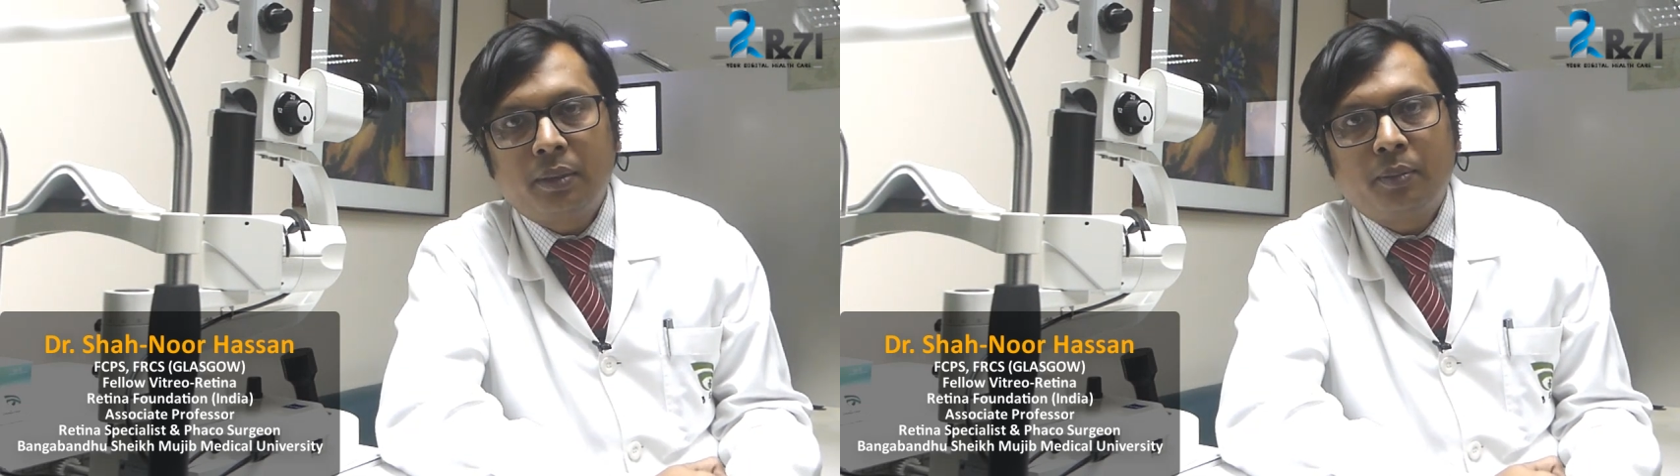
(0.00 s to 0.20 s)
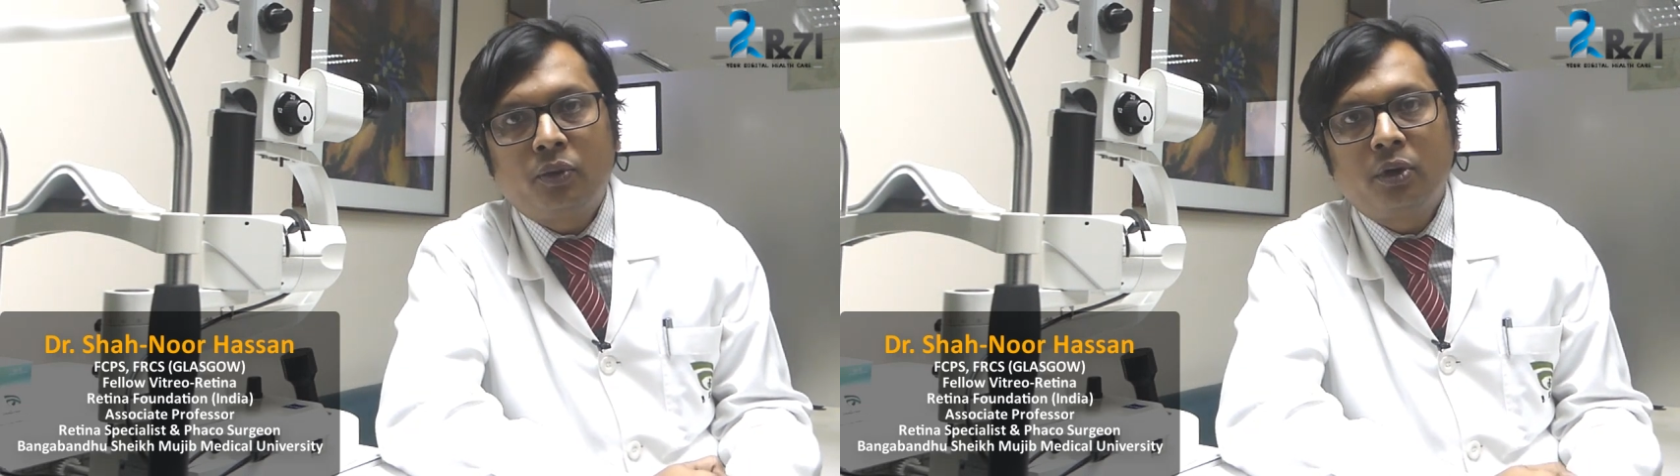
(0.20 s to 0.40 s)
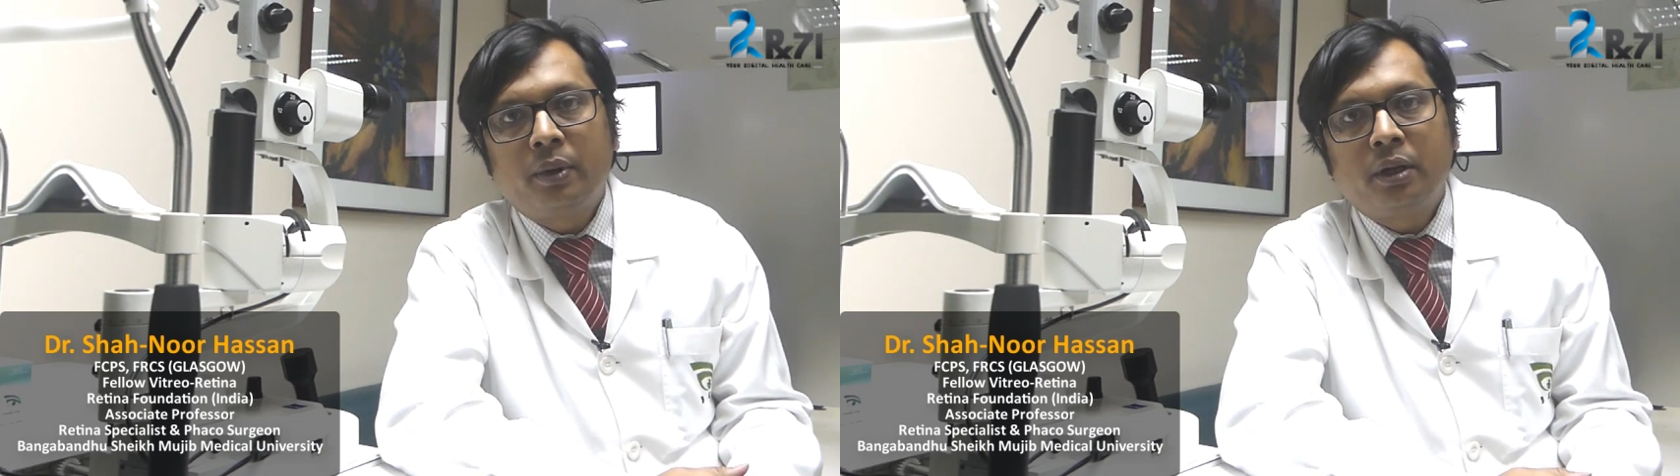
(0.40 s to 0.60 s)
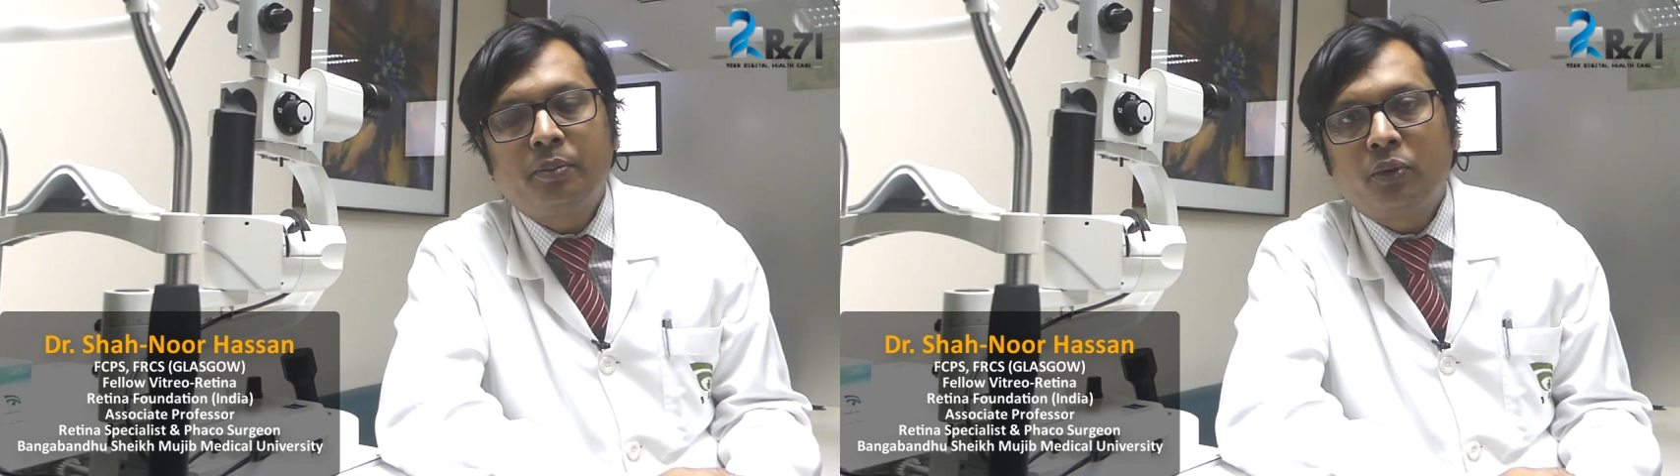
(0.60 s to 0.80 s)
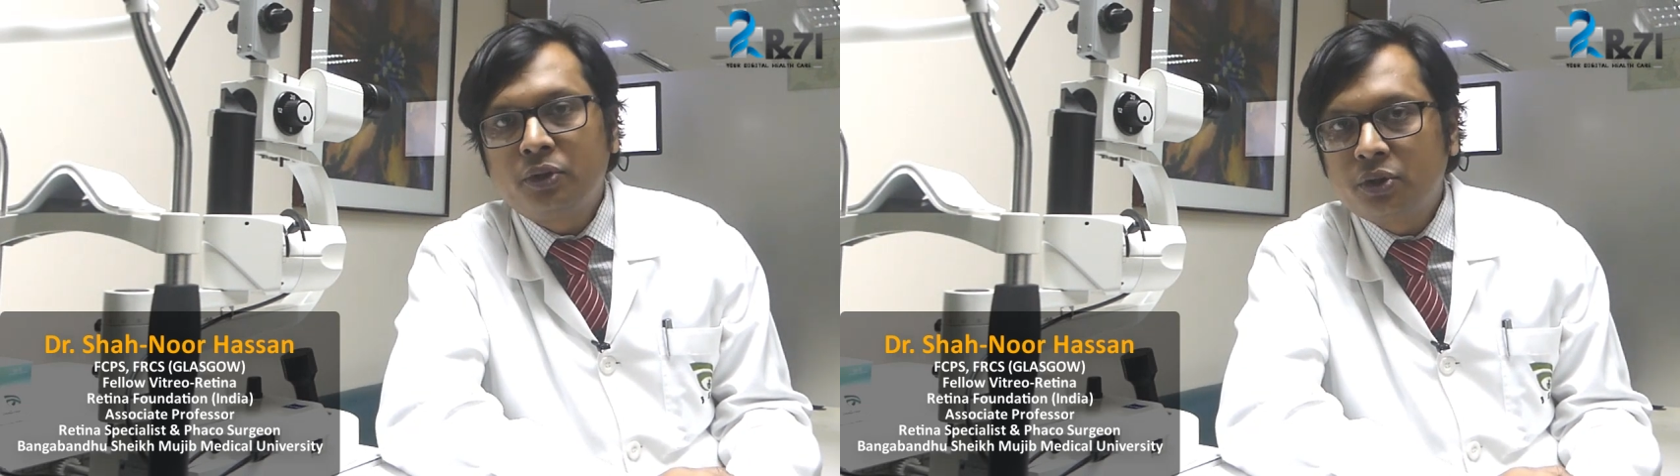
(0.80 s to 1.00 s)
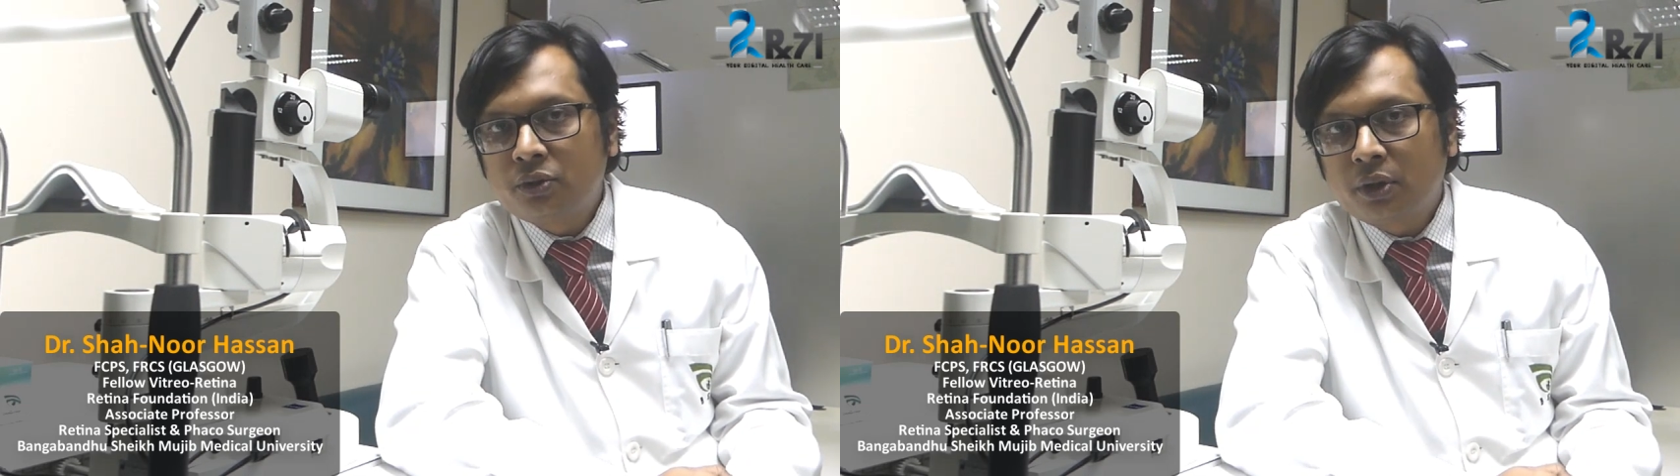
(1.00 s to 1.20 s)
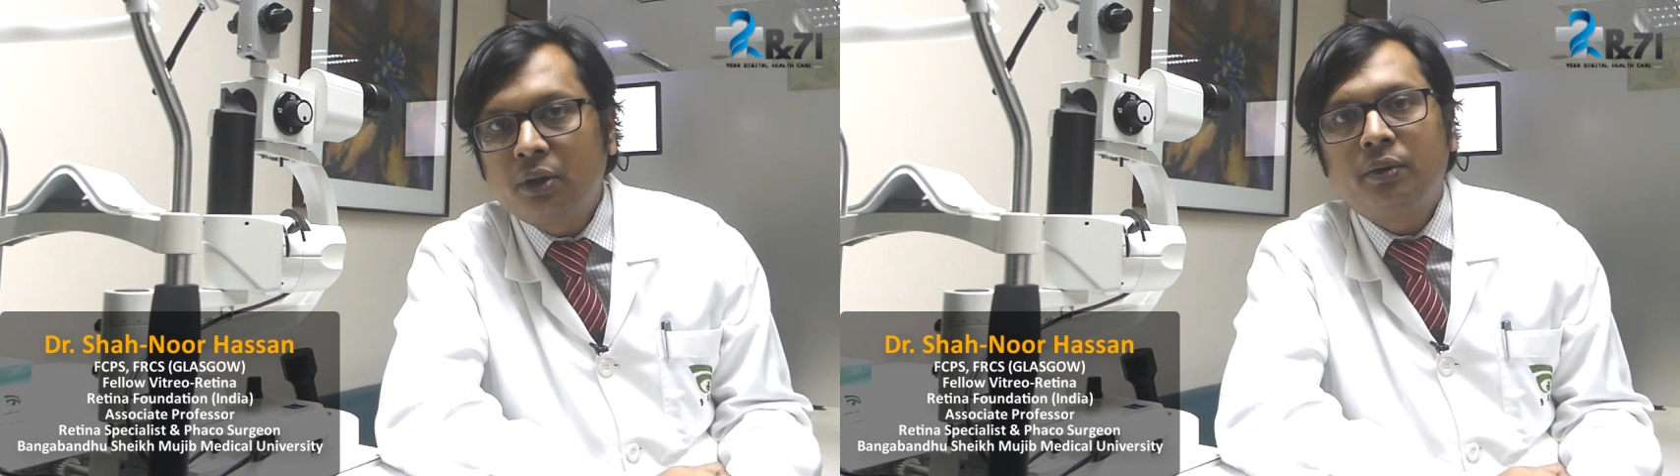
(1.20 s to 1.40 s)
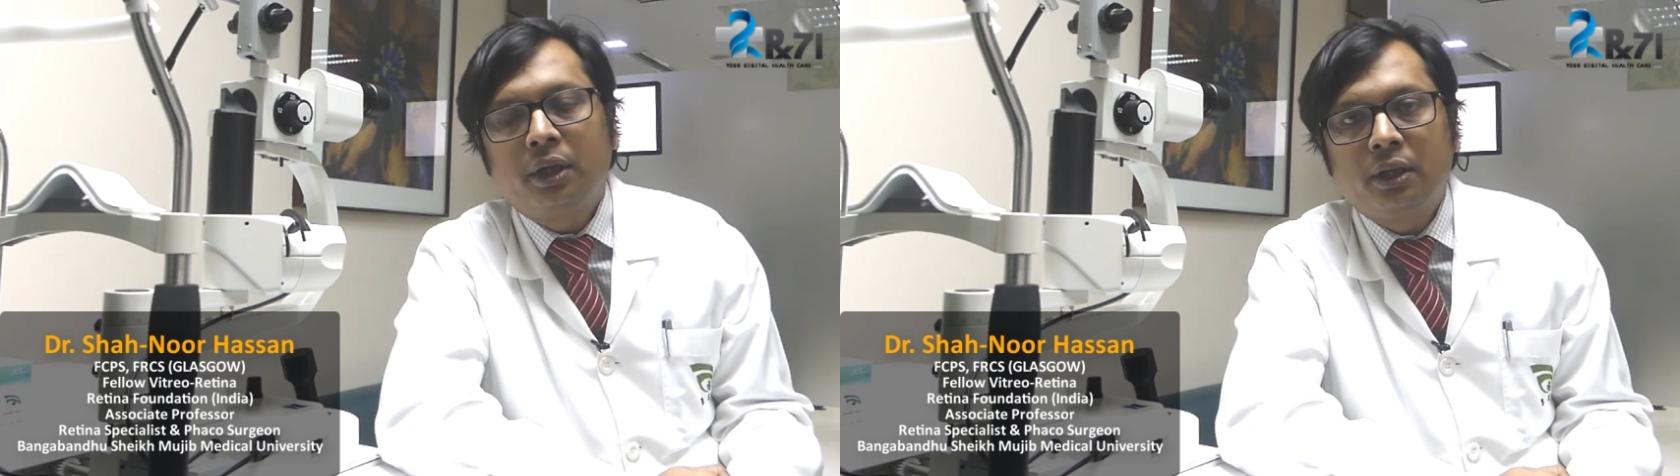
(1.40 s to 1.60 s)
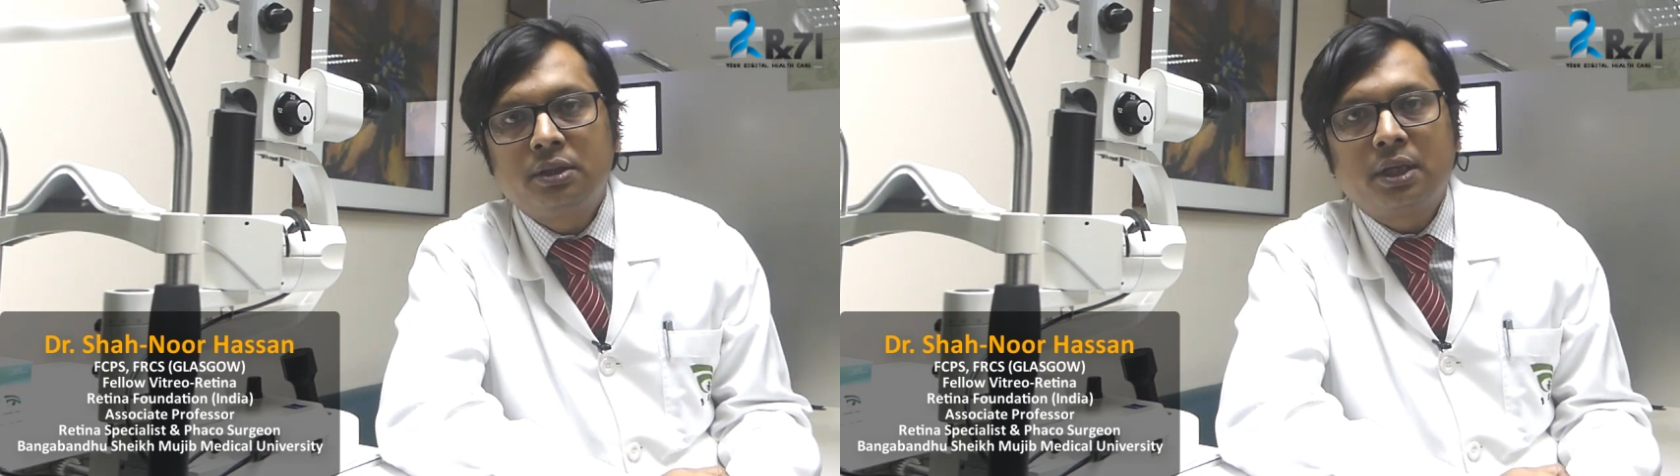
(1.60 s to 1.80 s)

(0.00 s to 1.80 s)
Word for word: বা পরিবারের পরিচিত কেউ নেই